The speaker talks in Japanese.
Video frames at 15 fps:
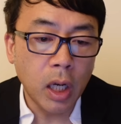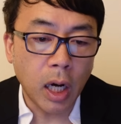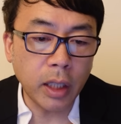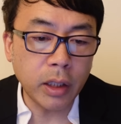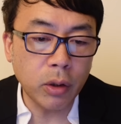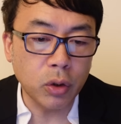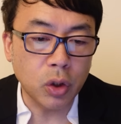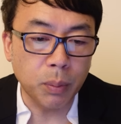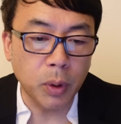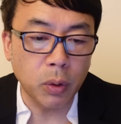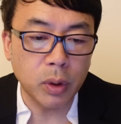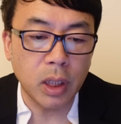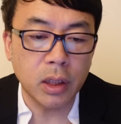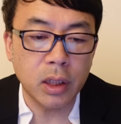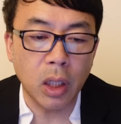秦野澄
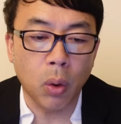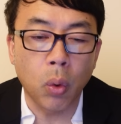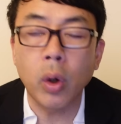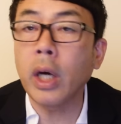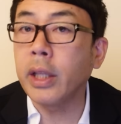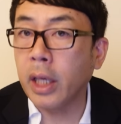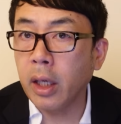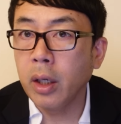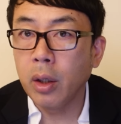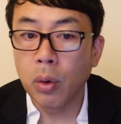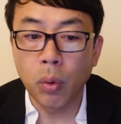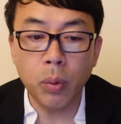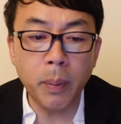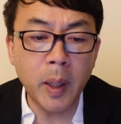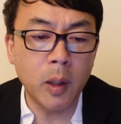夫先生、他ね、
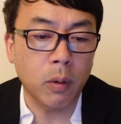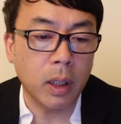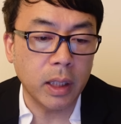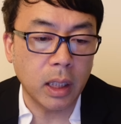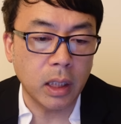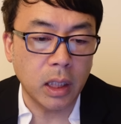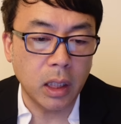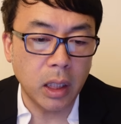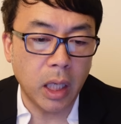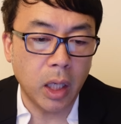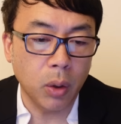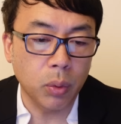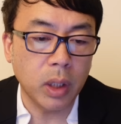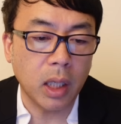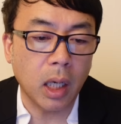6名の方に、え
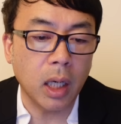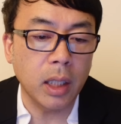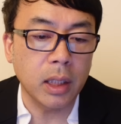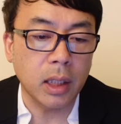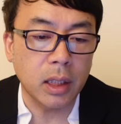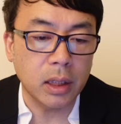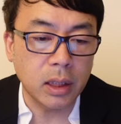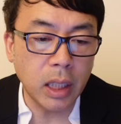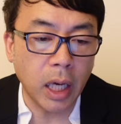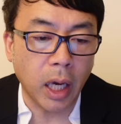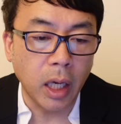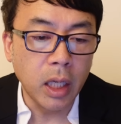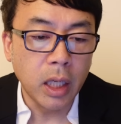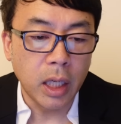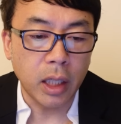よって書かれたですね、